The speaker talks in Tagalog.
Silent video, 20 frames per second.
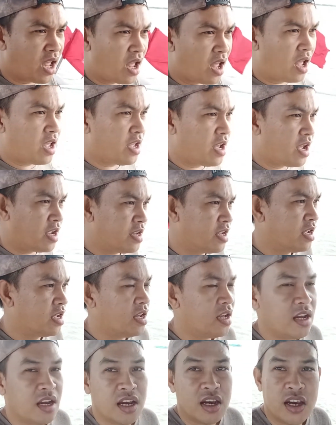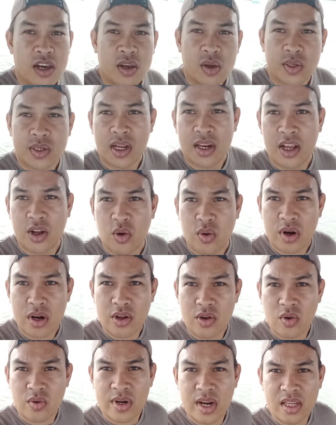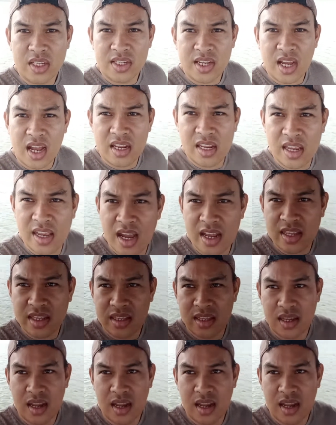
ah, ayan, yung sa likuran ko nandyan, yan,